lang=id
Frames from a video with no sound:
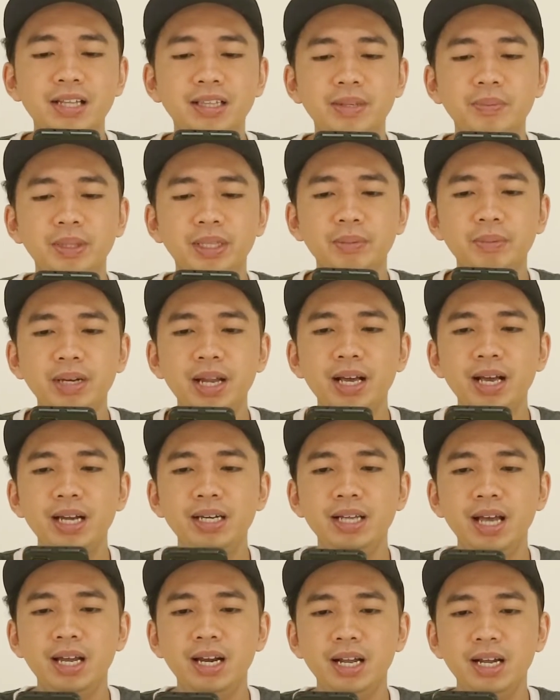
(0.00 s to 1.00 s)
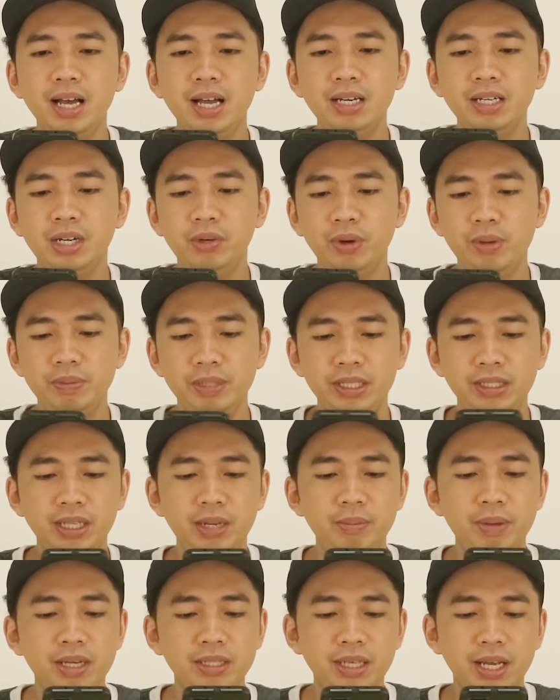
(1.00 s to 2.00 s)
teman-teman akan diarahkan ke
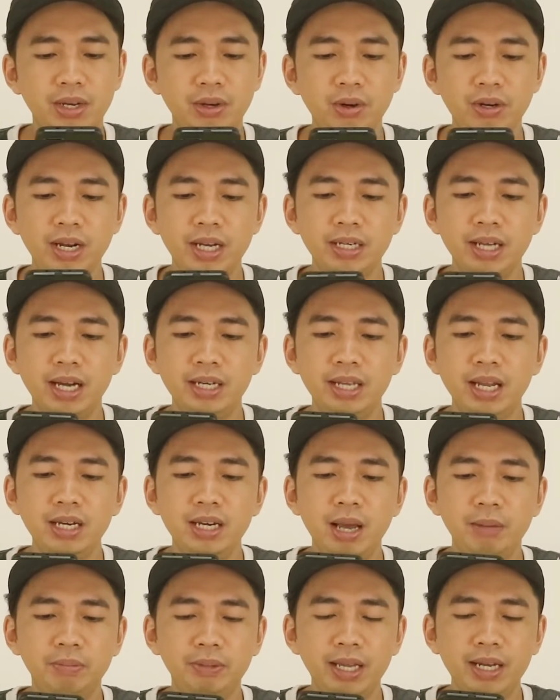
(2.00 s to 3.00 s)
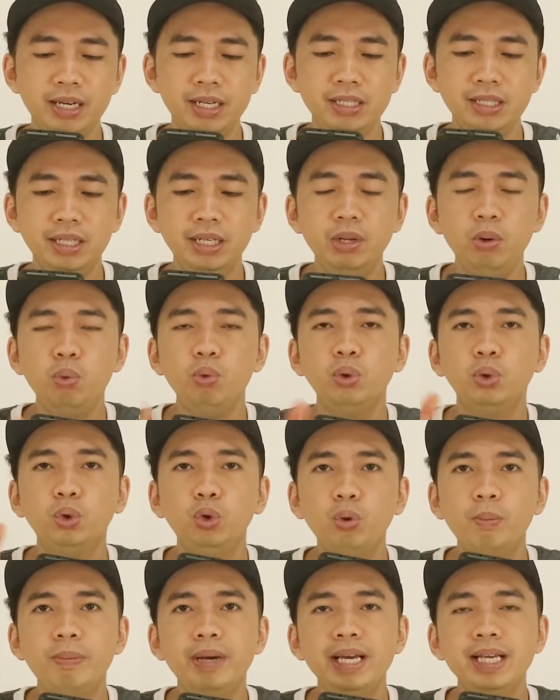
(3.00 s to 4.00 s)
websitenya Bang Jago dan kalian daftar di sini
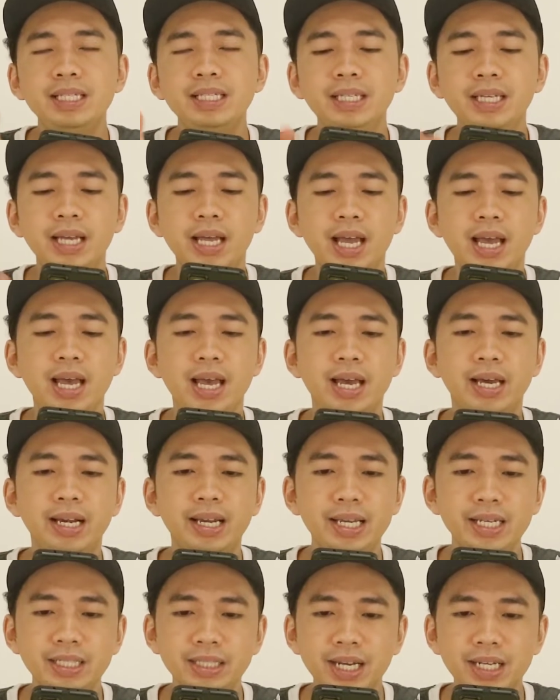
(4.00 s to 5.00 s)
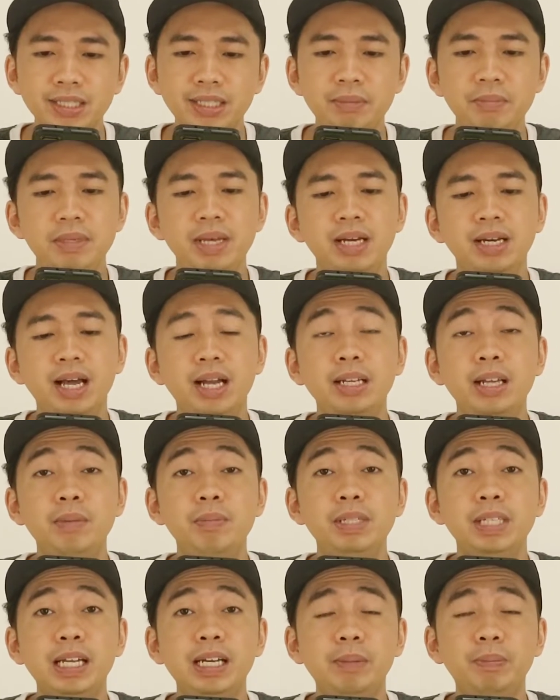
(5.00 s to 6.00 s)
untuk mengisi registrasi biar kalian
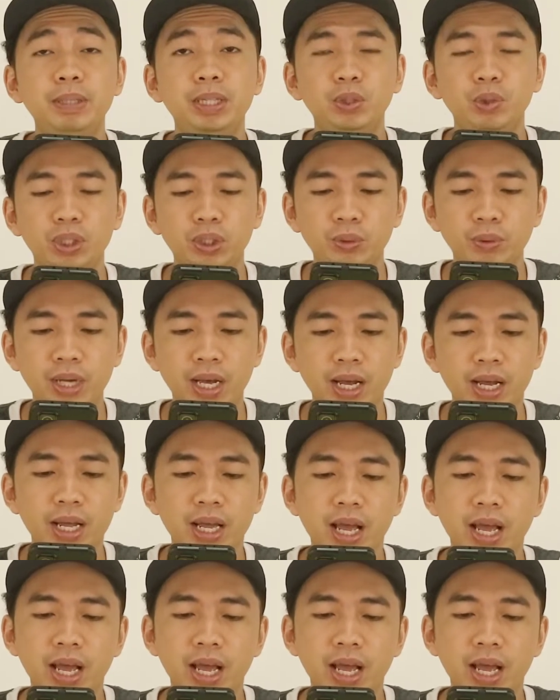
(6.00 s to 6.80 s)
bisa dapat duit juga.